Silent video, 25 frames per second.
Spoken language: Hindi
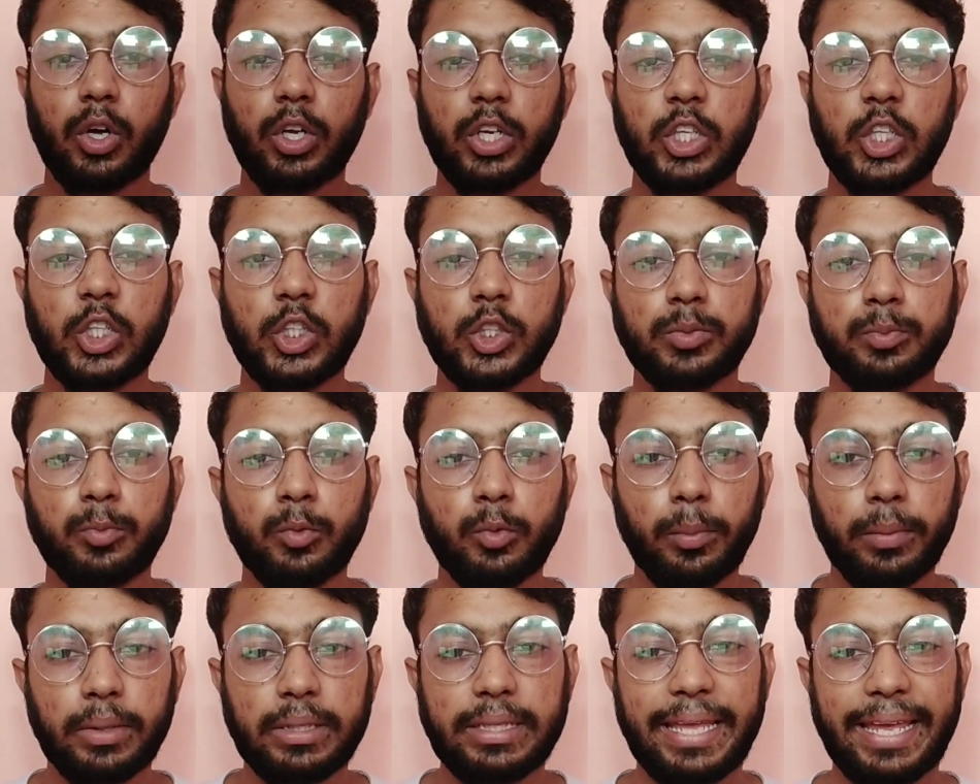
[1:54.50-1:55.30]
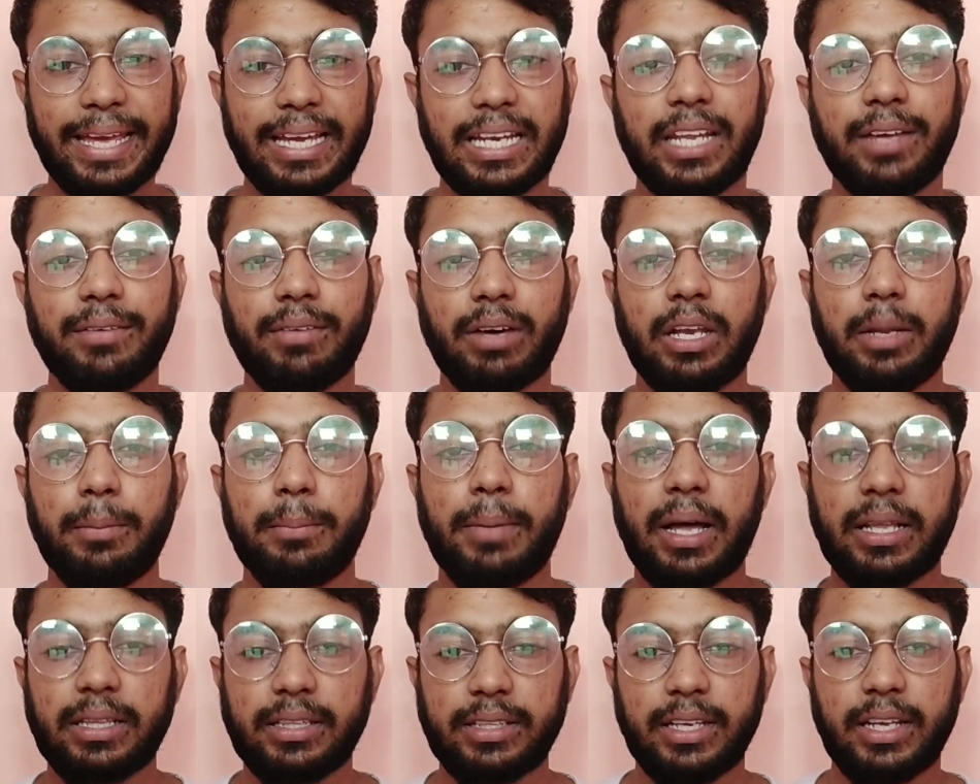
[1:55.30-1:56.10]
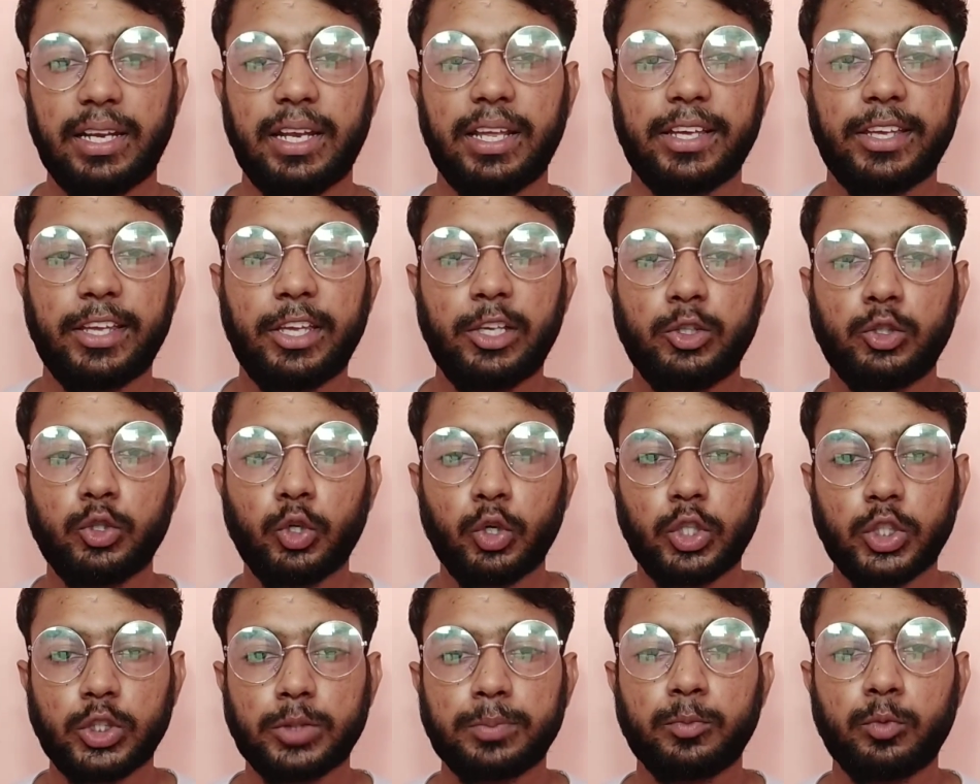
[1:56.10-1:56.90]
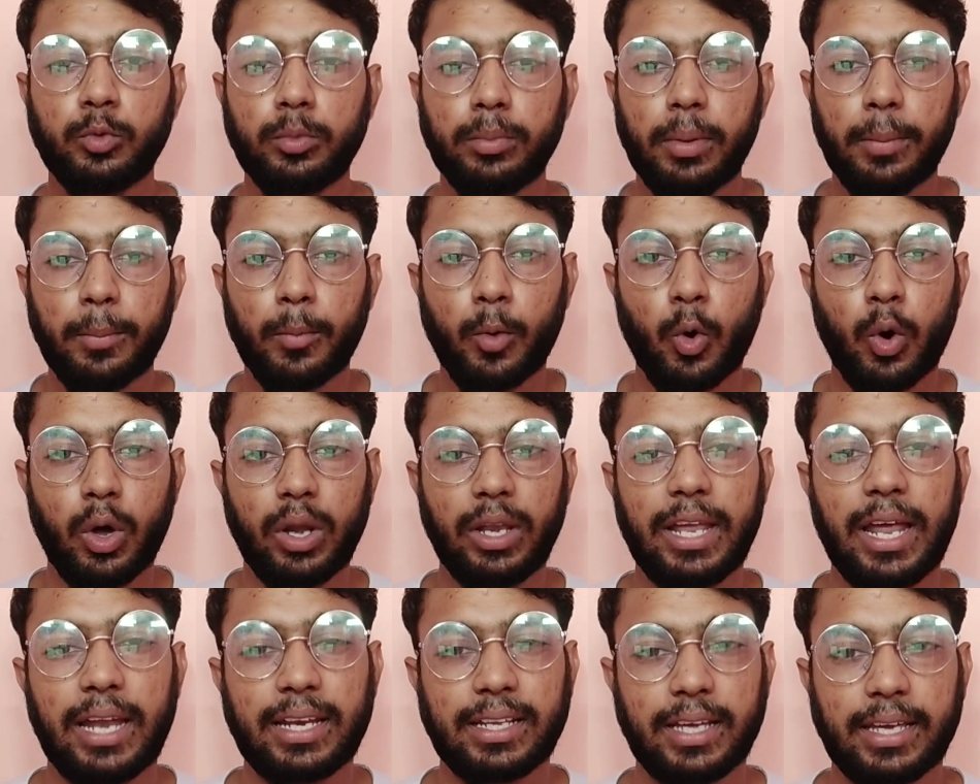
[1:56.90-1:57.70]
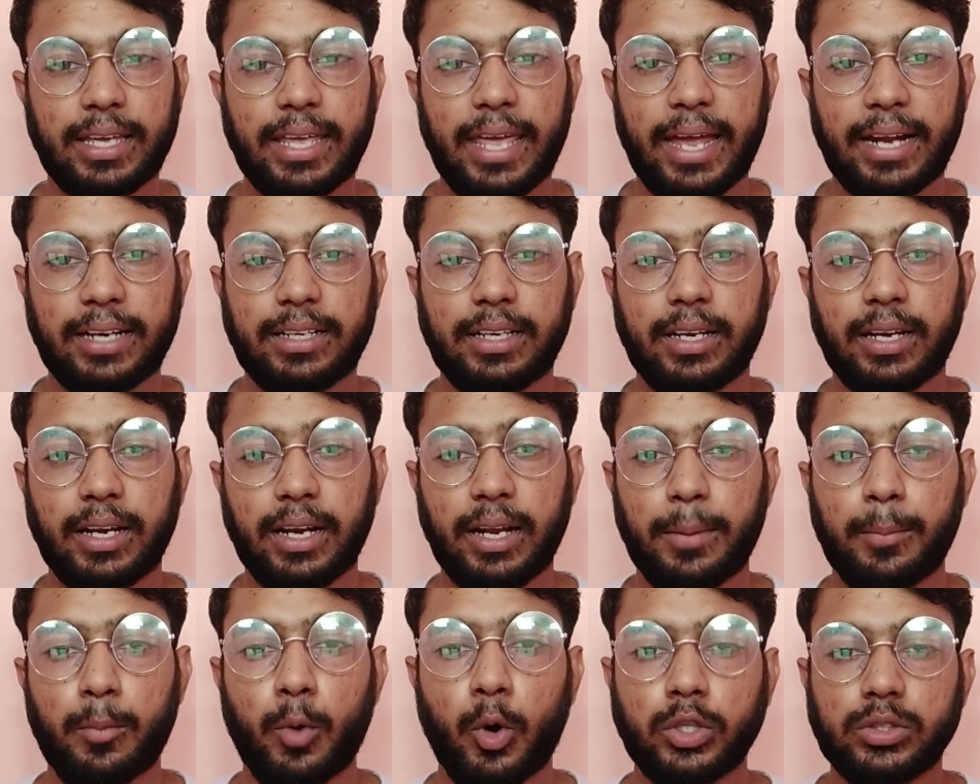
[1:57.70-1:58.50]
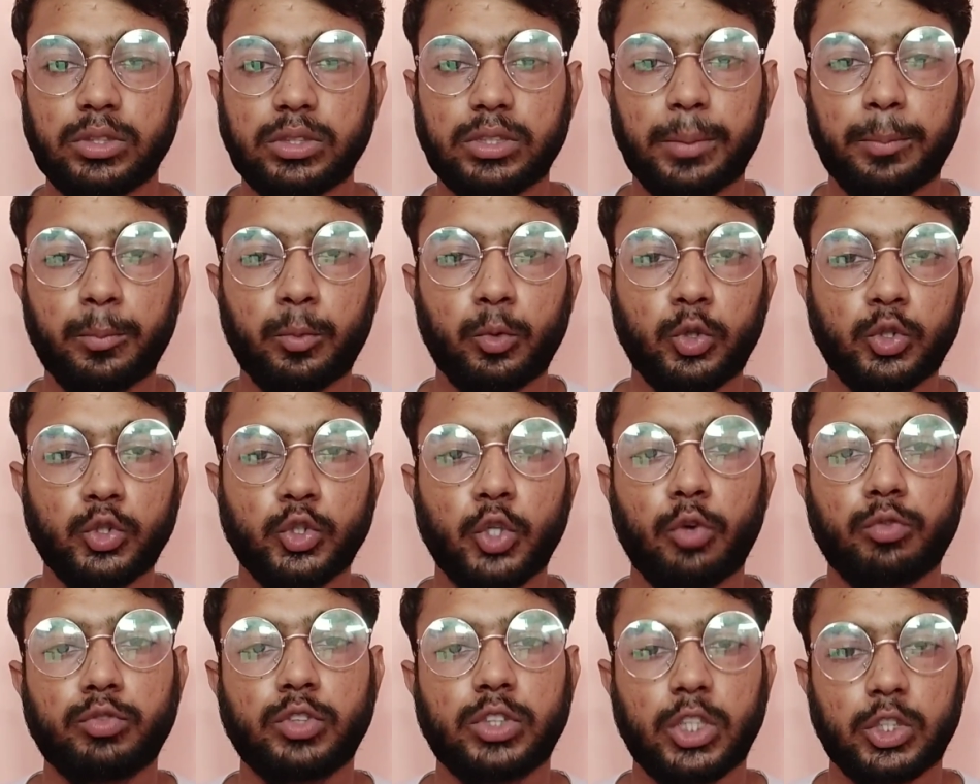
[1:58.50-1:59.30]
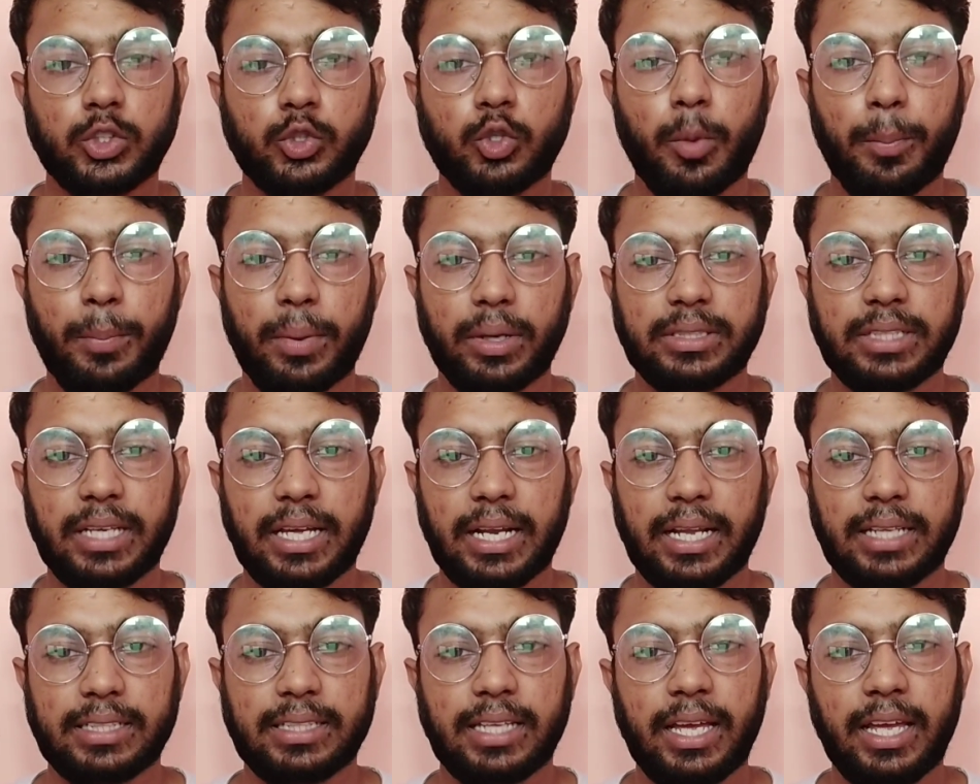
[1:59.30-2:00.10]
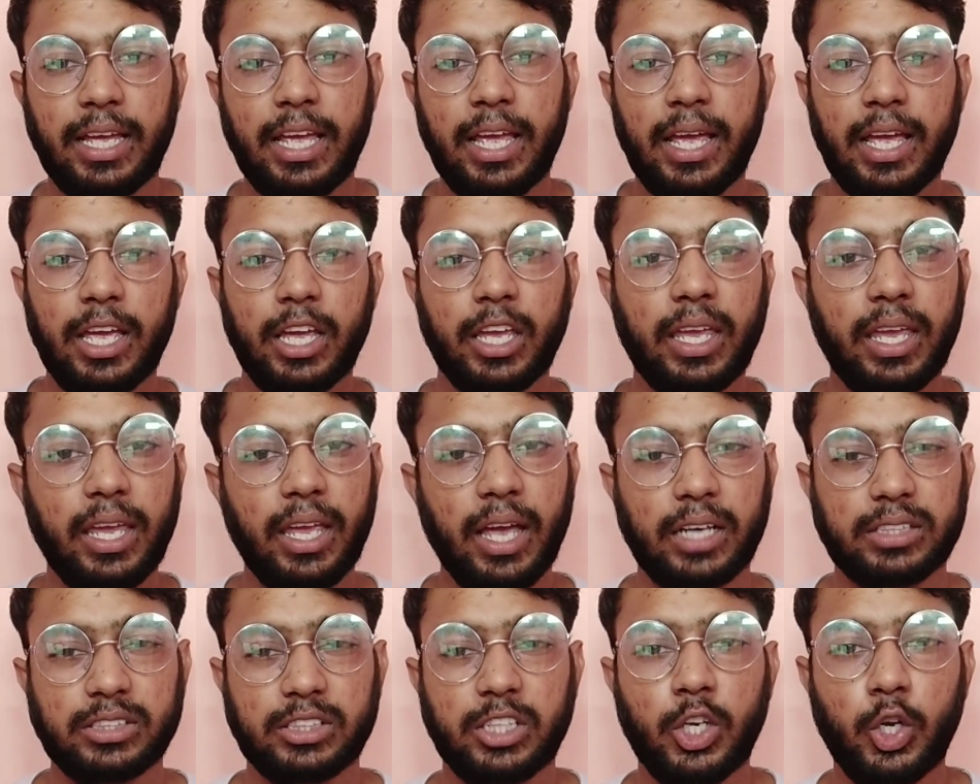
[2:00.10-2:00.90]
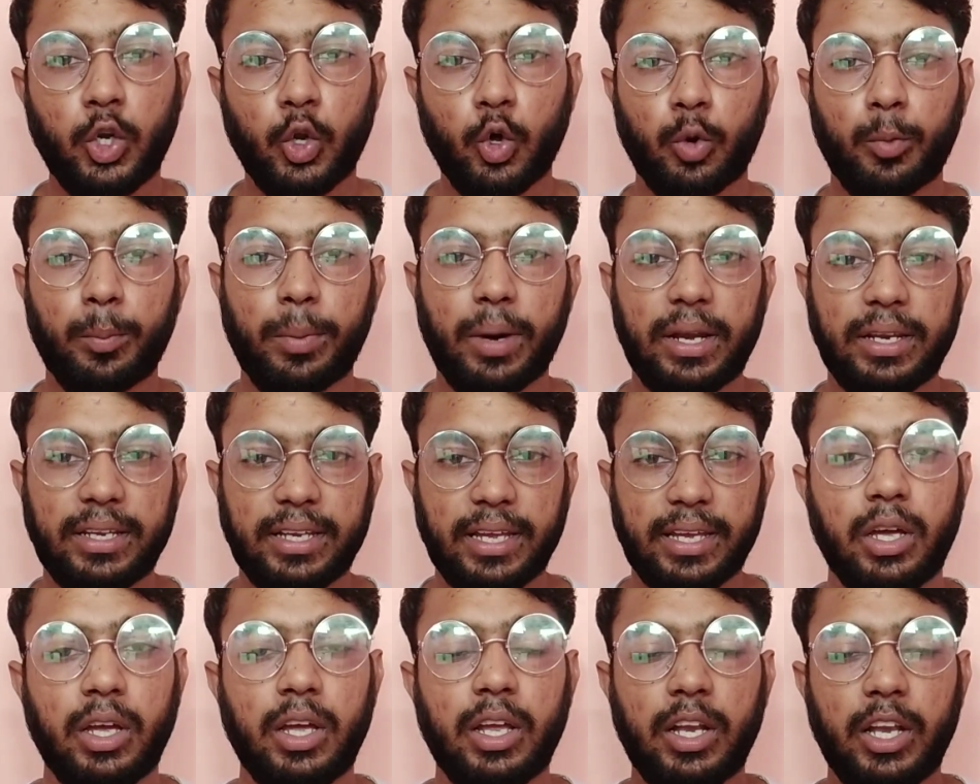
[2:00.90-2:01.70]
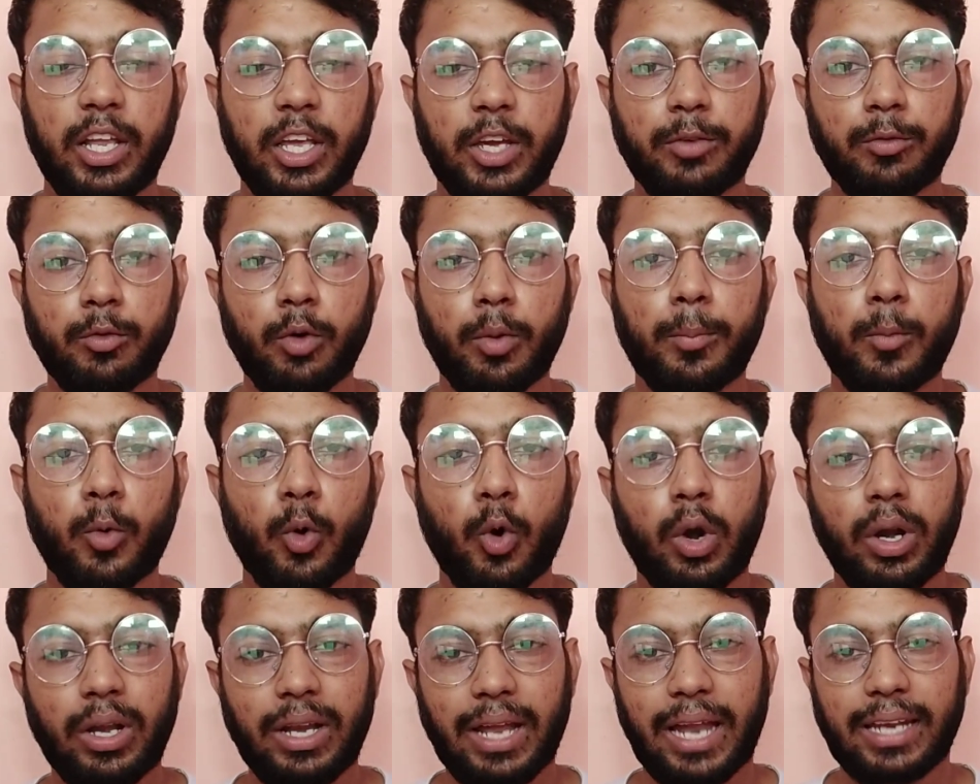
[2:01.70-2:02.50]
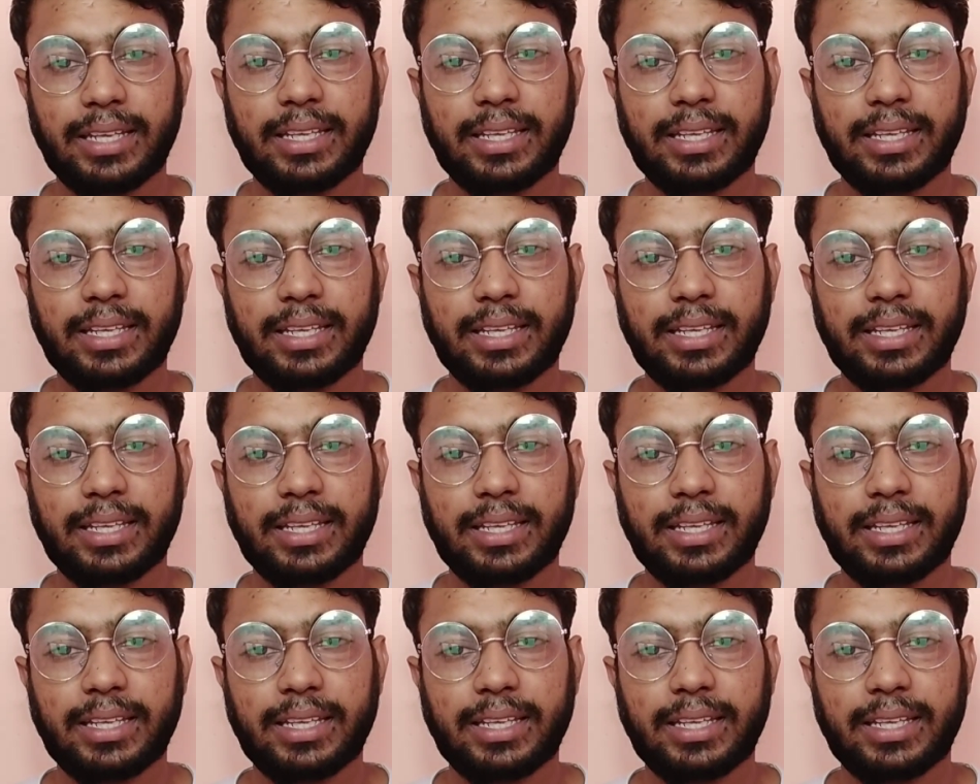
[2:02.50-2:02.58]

इस मूवी में देखने वाली बात ये लगी जो इस मूवी में मोहनलाल का कैरेक्टर है ना बहुत से पुलिस ऑफिसर्स को पता रहता है कि असली लोकपाल यही है लेकिन वो मोहनलाल के